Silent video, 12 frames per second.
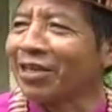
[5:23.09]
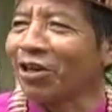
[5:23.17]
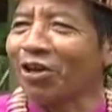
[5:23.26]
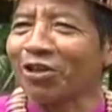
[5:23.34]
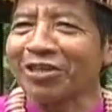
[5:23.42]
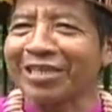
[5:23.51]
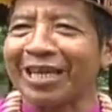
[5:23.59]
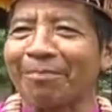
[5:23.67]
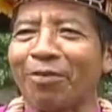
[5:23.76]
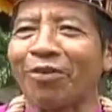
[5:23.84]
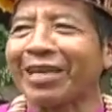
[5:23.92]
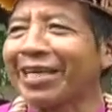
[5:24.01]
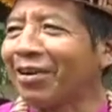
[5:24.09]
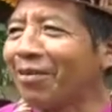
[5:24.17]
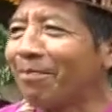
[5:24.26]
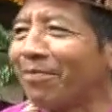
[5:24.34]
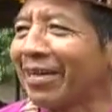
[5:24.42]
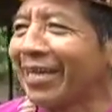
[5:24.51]
todos ponen
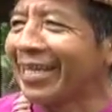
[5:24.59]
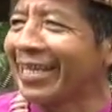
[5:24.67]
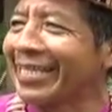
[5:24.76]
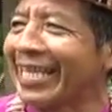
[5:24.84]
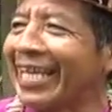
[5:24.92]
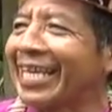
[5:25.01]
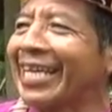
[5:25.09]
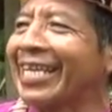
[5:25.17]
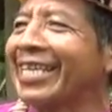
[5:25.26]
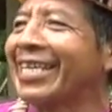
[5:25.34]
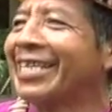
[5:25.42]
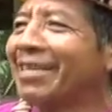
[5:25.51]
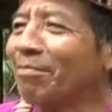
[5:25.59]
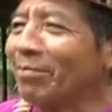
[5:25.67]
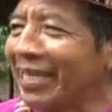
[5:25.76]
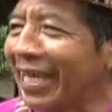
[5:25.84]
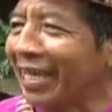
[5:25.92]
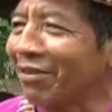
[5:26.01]
o eh, tienen
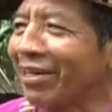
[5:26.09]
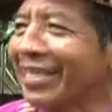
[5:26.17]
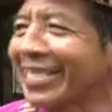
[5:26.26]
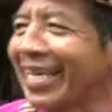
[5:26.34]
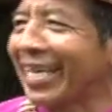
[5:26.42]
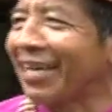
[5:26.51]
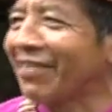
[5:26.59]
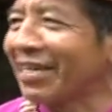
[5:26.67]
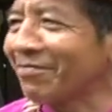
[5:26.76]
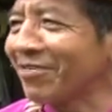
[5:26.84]
miedo hasta la vez